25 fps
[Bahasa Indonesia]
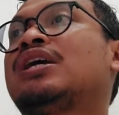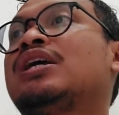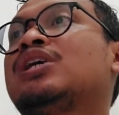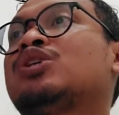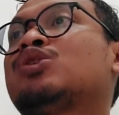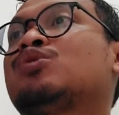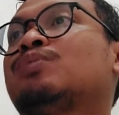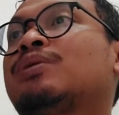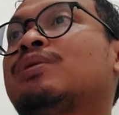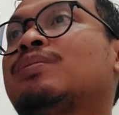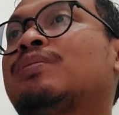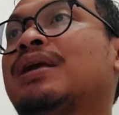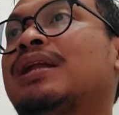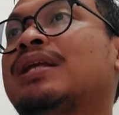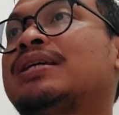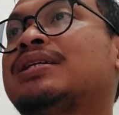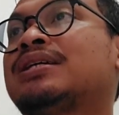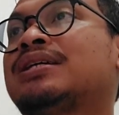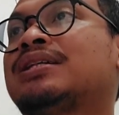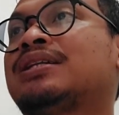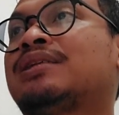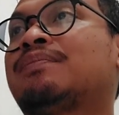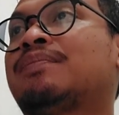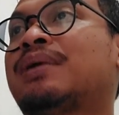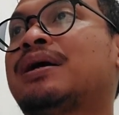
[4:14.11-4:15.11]
Liga Super
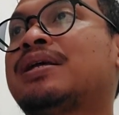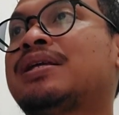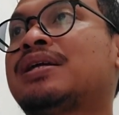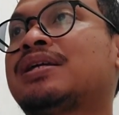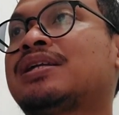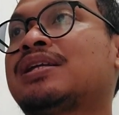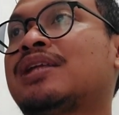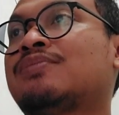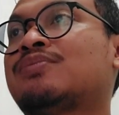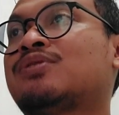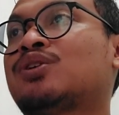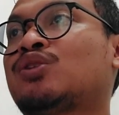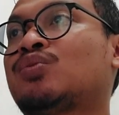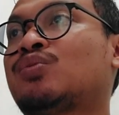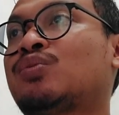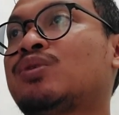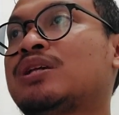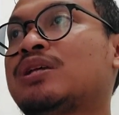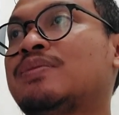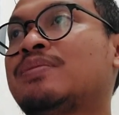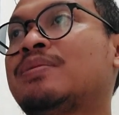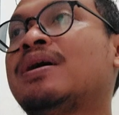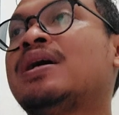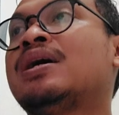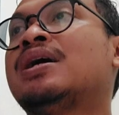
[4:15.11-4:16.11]
Malaysia terbanyak dalam satu
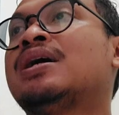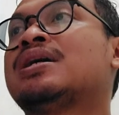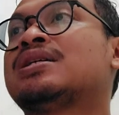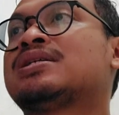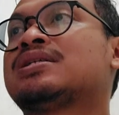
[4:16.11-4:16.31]
musim